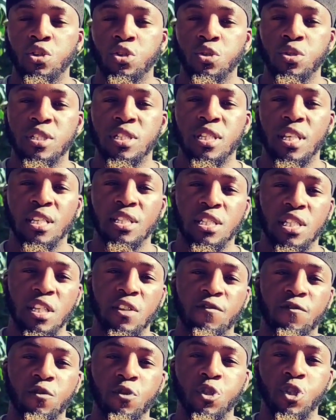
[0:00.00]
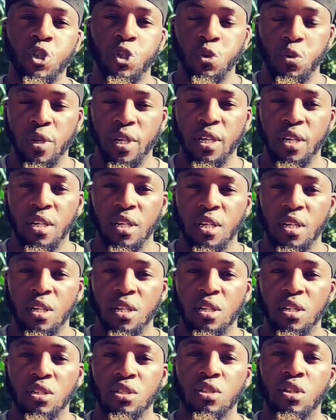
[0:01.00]
jusqu'à ce qu'il fût tué
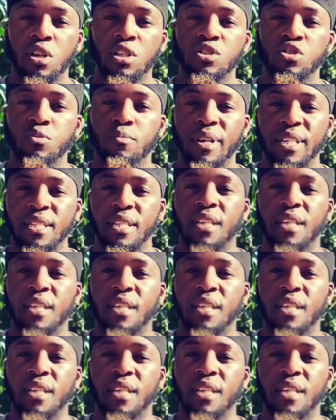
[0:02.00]
dans une